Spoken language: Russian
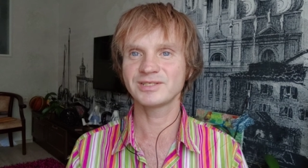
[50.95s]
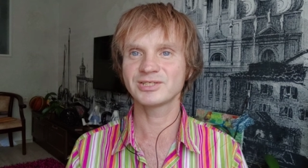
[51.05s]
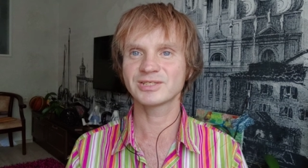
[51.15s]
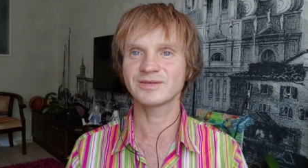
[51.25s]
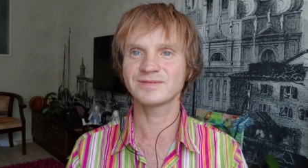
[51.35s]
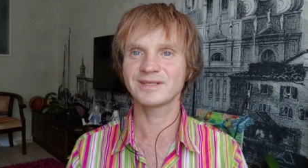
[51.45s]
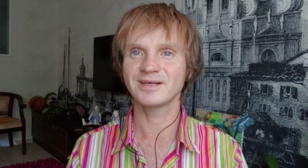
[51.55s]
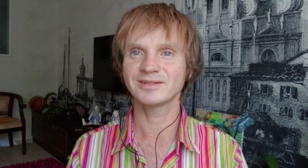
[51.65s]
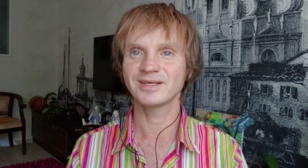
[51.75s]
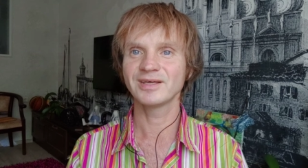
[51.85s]
физической
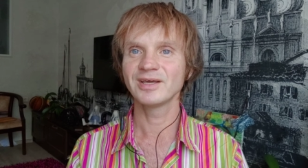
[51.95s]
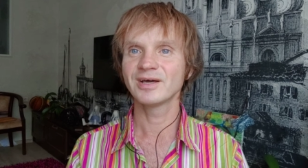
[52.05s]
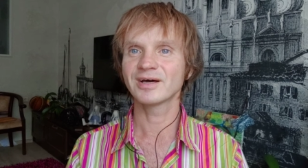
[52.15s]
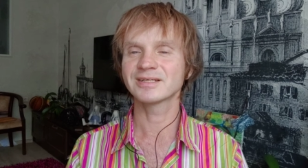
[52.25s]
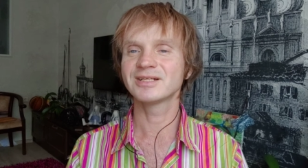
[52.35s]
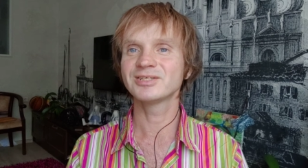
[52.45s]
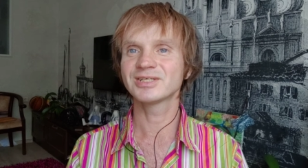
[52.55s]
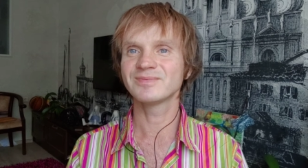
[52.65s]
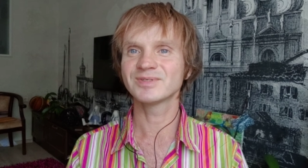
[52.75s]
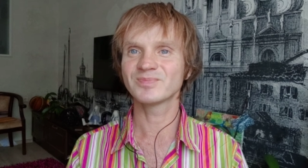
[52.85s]
вселенной
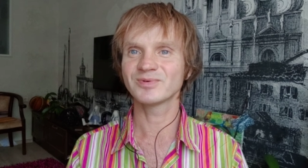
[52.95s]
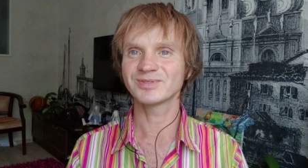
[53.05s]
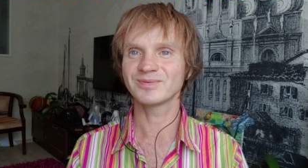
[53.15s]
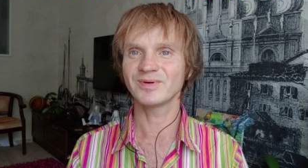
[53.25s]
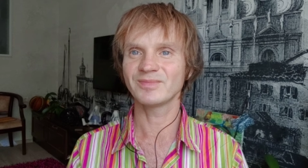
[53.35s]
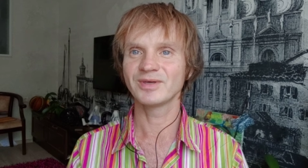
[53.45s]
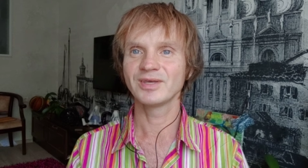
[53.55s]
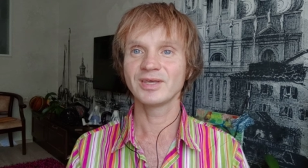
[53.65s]
различными способами.